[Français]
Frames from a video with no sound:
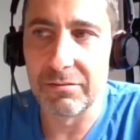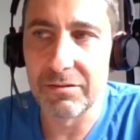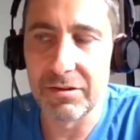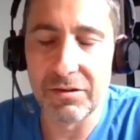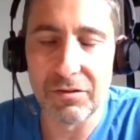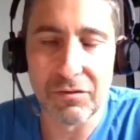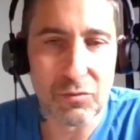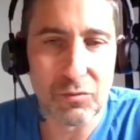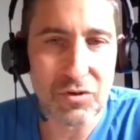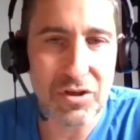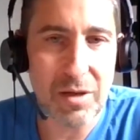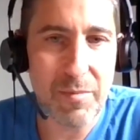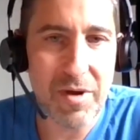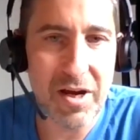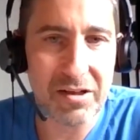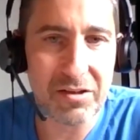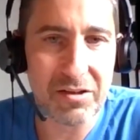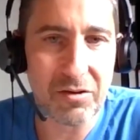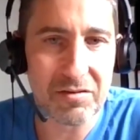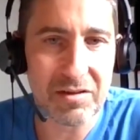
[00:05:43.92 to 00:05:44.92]
qui ne sont jamais
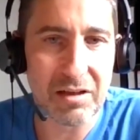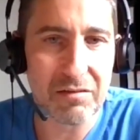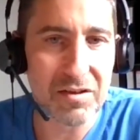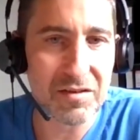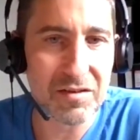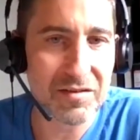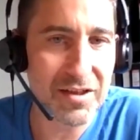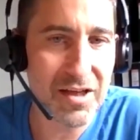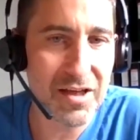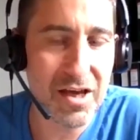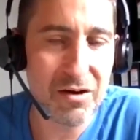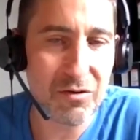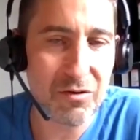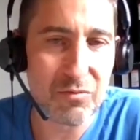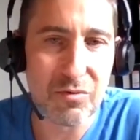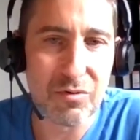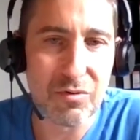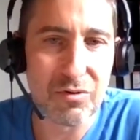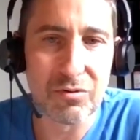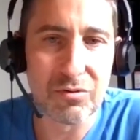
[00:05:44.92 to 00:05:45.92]
allés dans un vestiaire
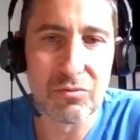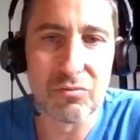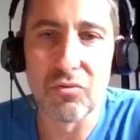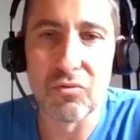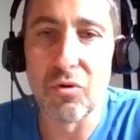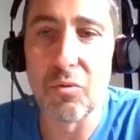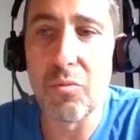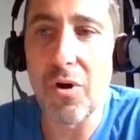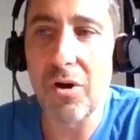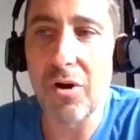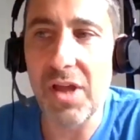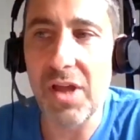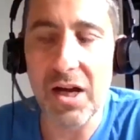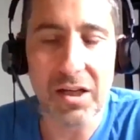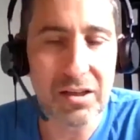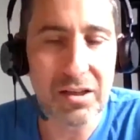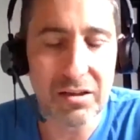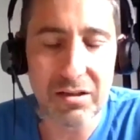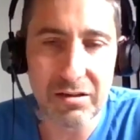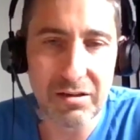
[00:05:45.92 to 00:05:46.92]
ou, au bord d'un
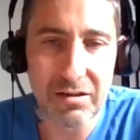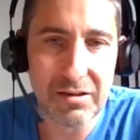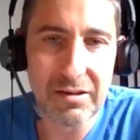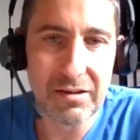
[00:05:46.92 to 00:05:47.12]
ring,